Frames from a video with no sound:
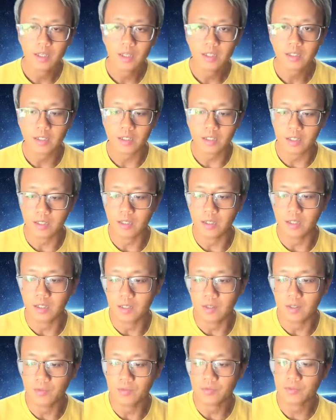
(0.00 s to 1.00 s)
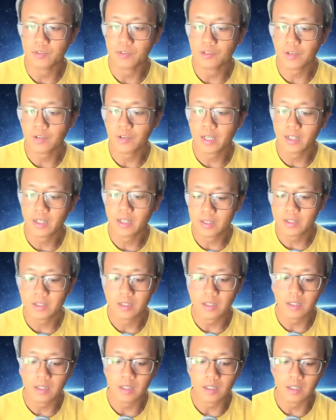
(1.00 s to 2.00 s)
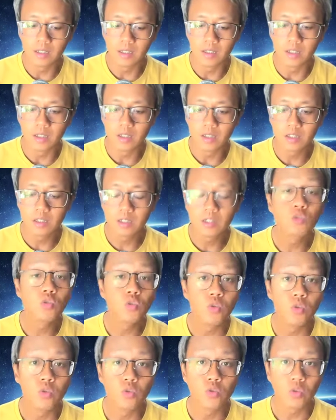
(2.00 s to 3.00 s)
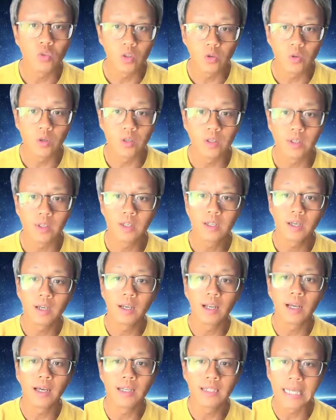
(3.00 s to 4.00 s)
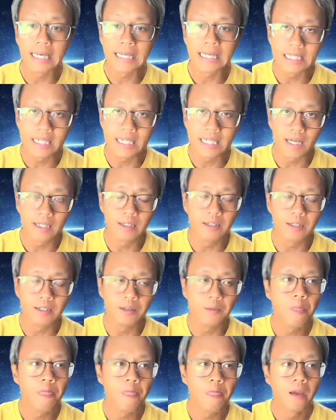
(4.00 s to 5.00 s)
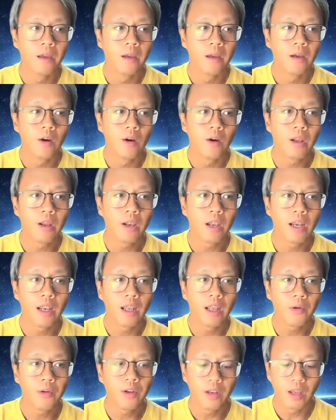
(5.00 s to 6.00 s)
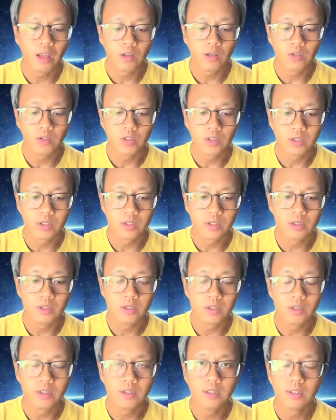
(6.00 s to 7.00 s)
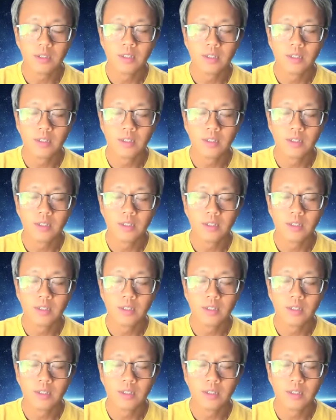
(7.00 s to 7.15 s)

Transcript: 这个付费的这个社群学员可以来参加的。我们要来聊一聊，就是。